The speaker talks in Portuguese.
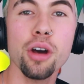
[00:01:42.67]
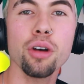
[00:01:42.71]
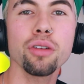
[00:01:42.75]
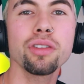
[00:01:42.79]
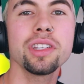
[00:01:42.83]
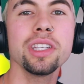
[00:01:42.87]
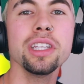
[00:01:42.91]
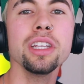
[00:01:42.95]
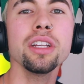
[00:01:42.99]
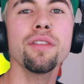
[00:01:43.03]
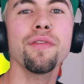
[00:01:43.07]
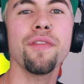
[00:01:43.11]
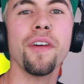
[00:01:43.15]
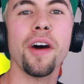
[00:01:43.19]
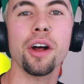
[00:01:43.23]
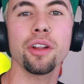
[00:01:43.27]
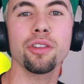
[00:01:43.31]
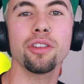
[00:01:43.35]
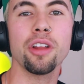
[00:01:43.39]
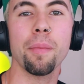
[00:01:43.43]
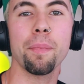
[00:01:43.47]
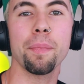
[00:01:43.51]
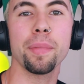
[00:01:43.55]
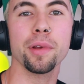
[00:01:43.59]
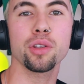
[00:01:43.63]
E eu sinto
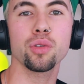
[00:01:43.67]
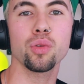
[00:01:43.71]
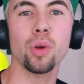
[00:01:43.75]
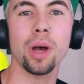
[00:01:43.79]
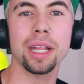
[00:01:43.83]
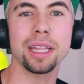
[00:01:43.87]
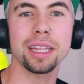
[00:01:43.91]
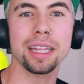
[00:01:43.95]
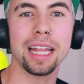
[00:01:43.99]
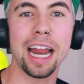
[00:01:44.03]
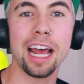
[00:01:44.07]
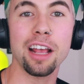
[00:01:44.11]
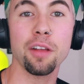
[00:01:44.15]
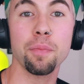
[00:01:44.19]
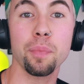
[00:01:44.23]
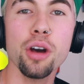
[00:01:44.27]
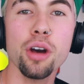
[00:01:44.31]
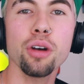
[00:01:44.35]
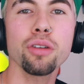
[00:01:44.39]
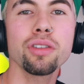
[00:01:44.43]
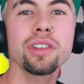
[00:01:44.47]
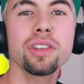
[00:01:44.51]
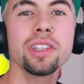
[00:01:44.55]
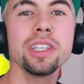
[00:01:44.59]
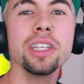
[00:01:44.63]
falta da pessoa atrás. E
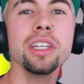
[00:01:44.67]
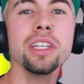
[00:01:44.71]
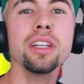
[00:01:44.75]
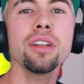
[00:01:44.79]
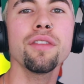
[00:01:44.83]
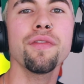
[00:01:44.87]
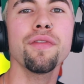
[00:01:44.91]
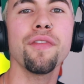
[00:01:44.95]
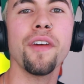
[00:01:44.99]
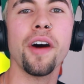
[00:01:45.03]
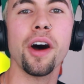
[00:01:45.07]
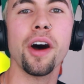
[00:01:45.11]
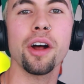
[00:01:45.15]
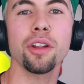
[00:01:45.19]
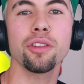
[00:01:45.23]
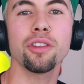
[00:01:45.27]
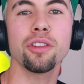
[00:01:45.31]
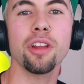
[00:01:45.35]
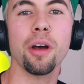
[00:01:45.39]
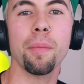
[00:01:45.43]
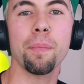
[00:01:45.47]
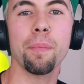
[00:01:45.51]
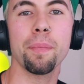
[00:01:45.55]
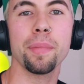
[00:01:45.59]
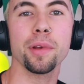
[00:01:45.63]
eu sinto
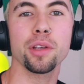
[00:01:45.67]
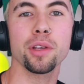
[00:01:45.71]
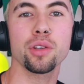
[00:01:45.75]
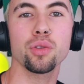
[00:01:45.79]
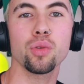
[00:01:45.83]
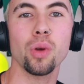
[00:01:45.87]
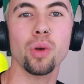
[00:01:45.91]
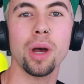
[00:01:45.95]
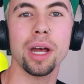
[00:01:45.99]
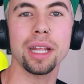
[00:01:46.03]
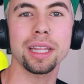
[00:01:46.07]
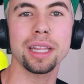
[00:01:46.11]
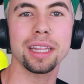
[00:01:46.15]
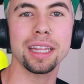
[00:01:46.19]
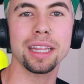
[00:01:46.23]
falta da pessoa